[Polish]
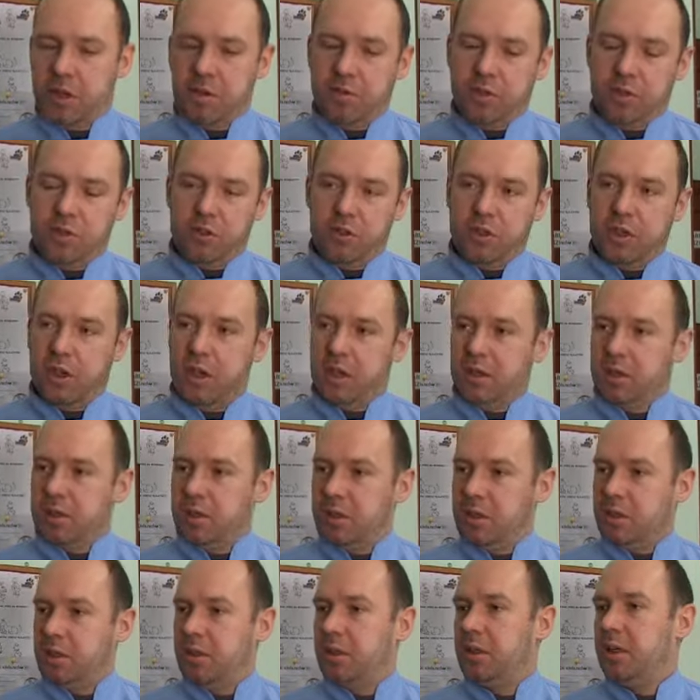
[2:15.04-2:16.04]
pojawiać się
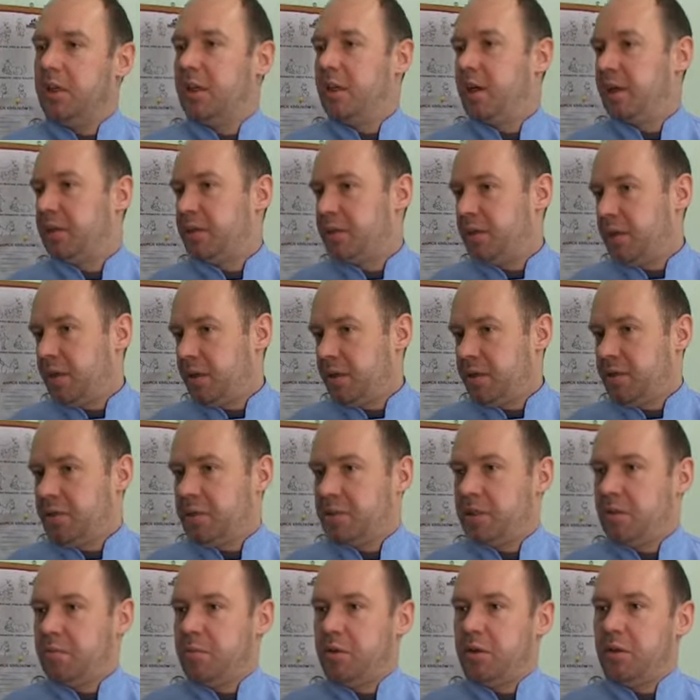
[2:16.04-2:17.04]
anginy, katary,
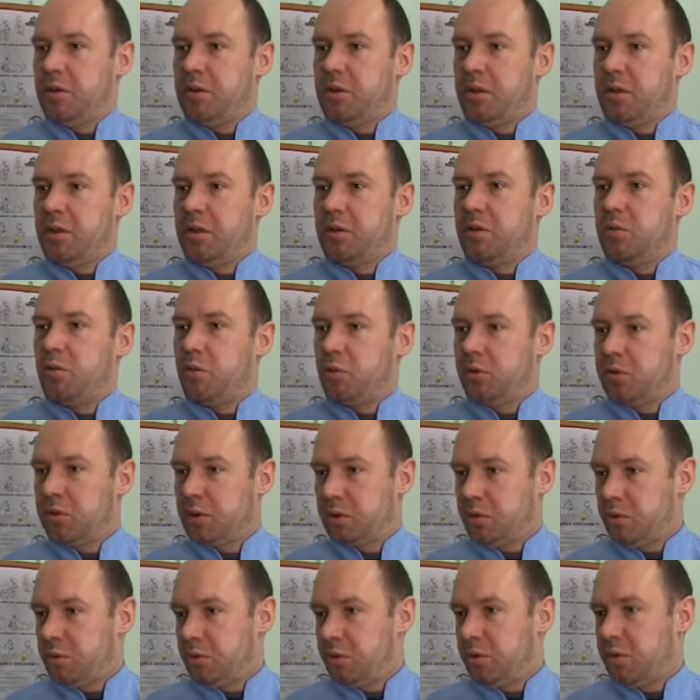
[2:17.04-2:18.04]
zapalenia
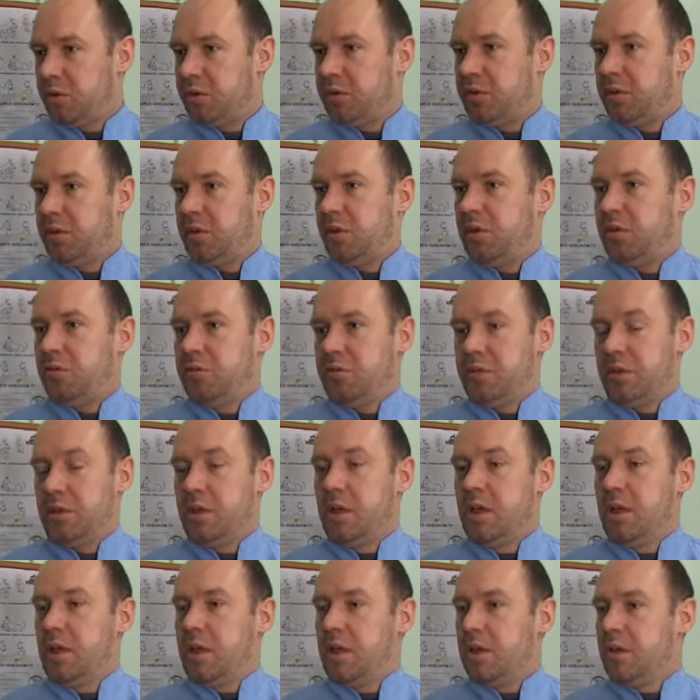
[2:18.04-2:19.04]
górnych dróg oddechowych,
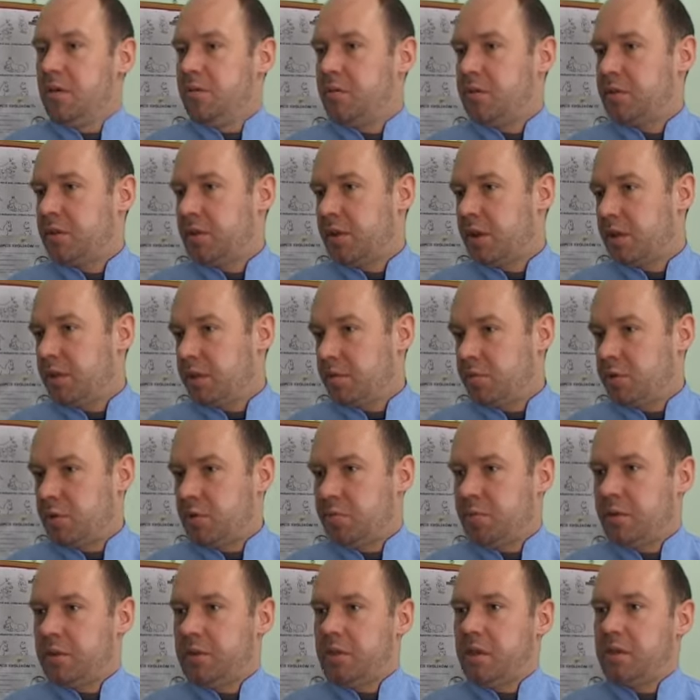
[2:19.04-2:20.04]
w skrajnych
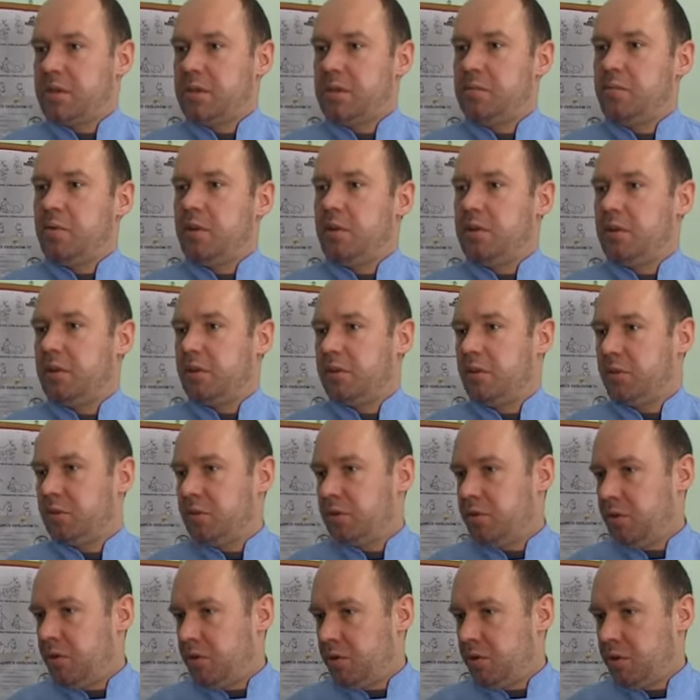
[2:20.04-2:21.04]
przypadkach zapalenia
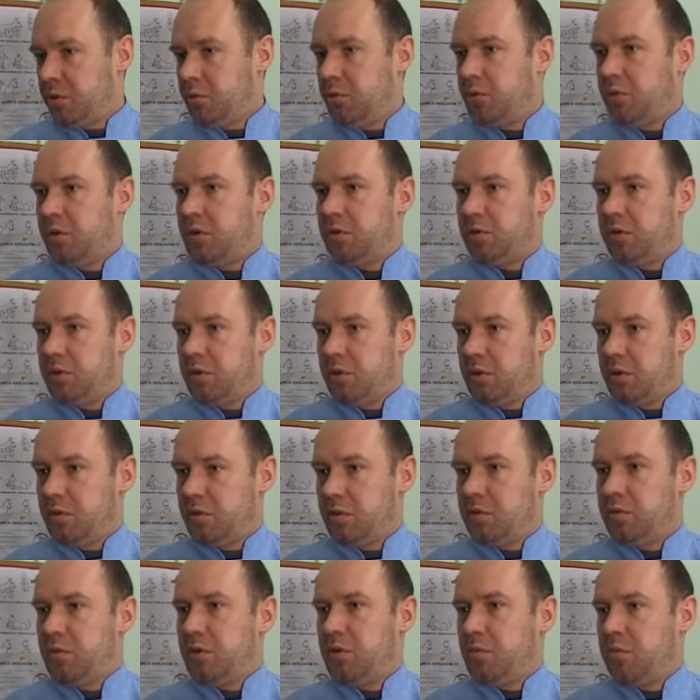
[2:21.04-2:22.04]
dolnych dróg
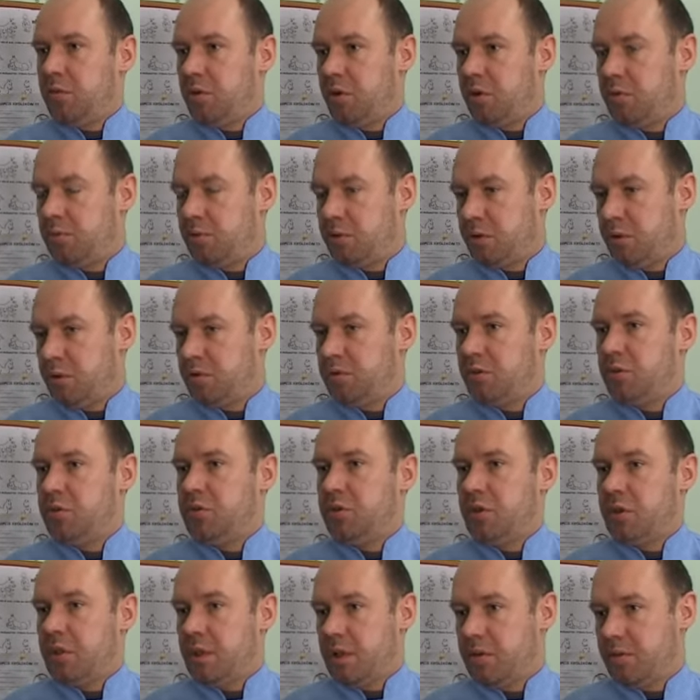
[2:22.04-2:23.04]
oddechowych, które mogą skończyć
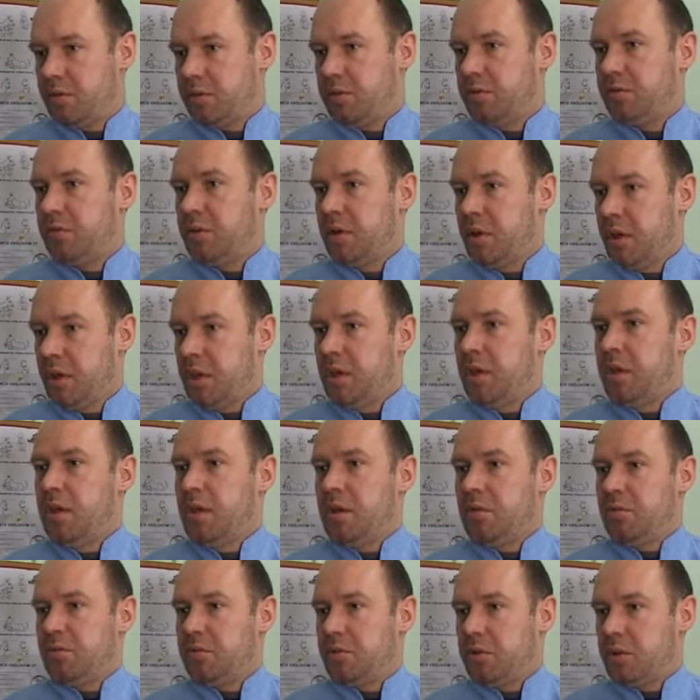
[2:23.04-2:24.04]
się nawet
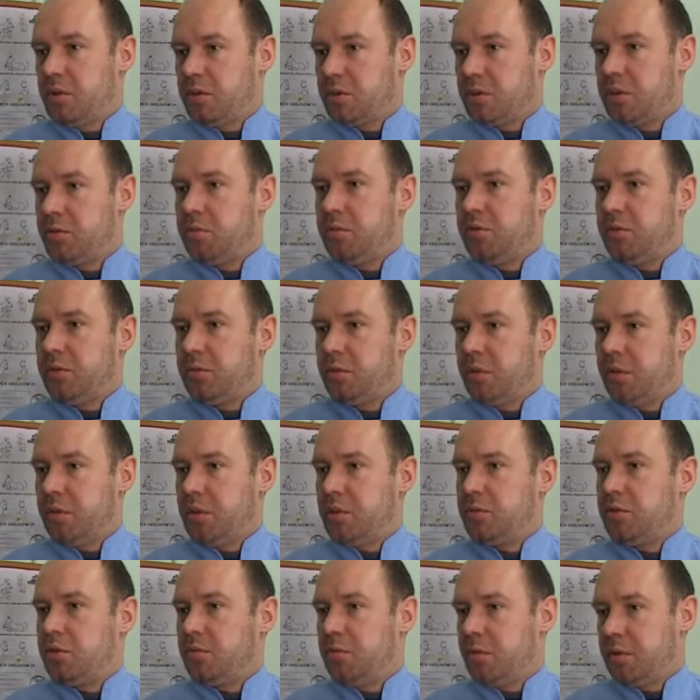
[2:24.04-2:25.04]
w ciężkich
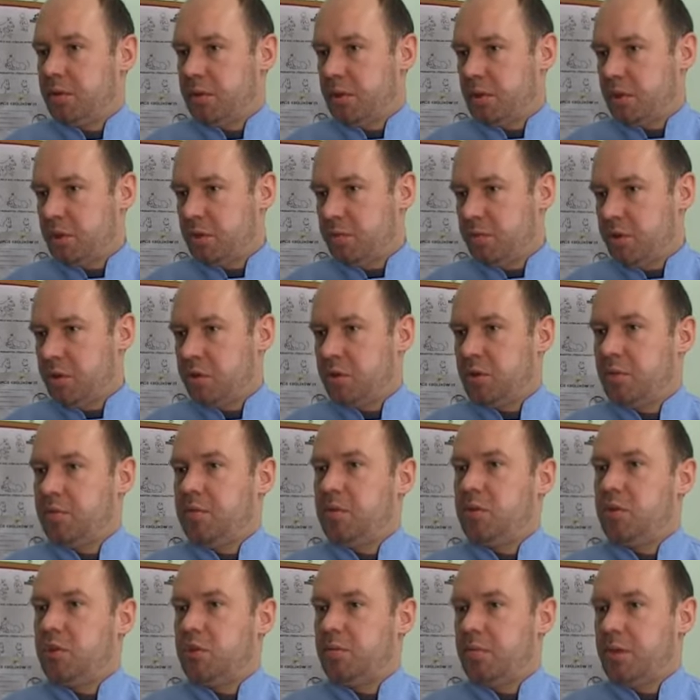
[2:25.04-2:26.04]
powikłanych przypadkach śmieciem,
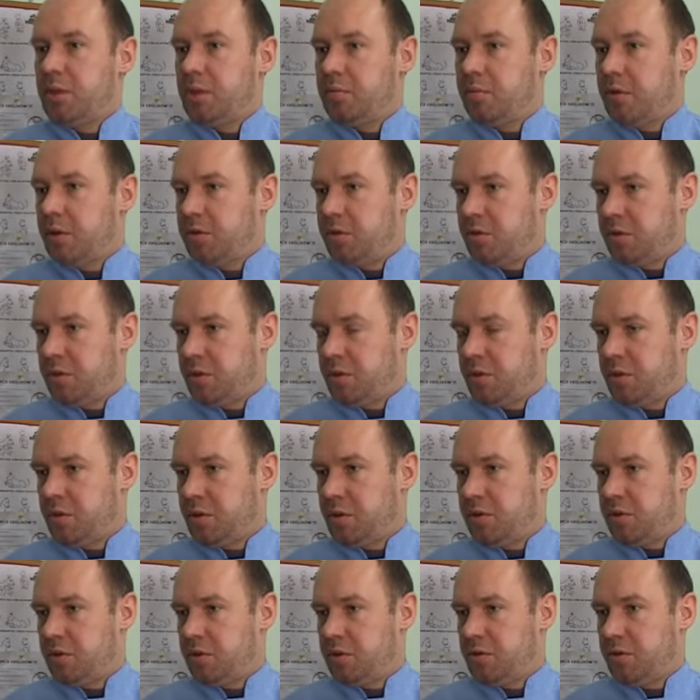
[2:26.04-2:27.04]
więc trzeba dbać o te
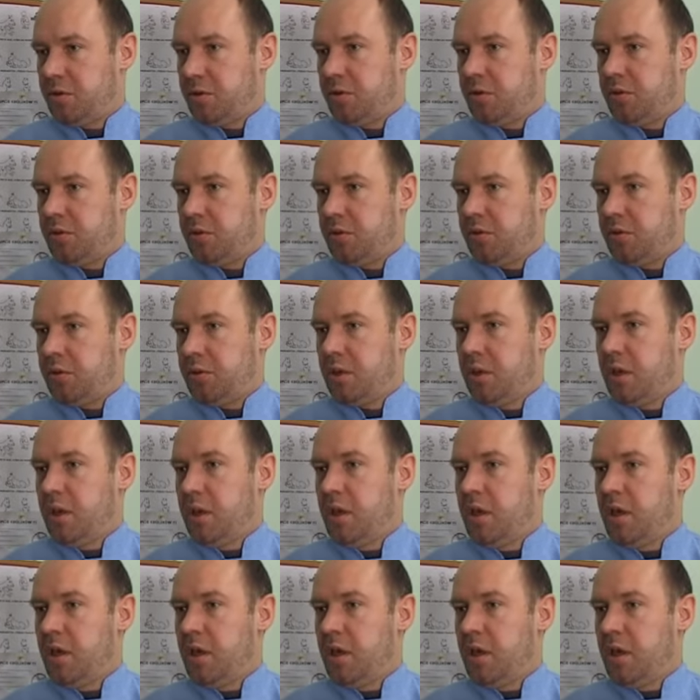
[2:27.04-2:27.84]
nasze czworonogi.